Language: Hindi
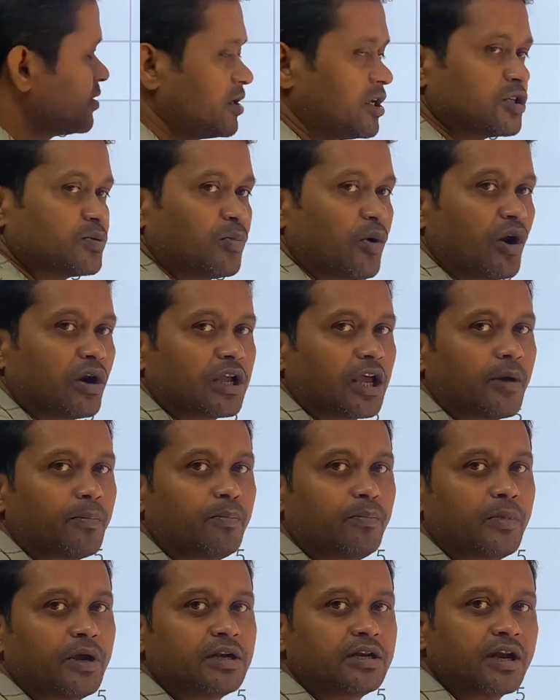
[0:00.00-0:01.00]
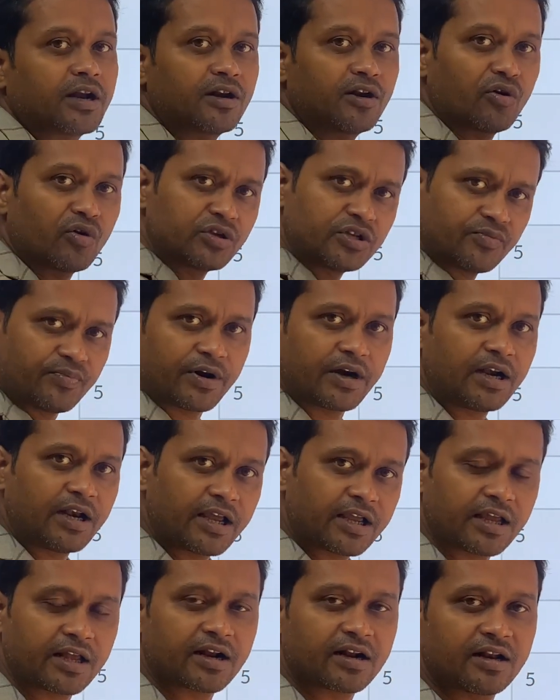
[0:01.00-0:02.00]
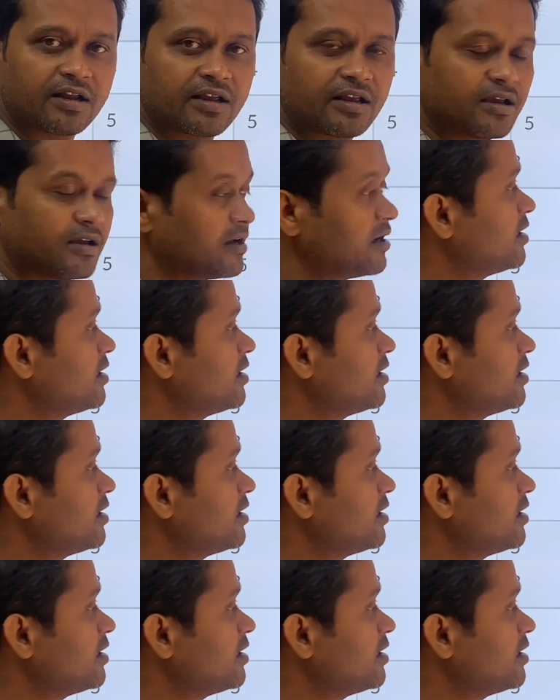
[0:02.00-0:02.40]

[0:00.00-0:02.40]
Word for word: स्मॉल कैप में टेक्नोलॉजी फंड लेके रख लेंगे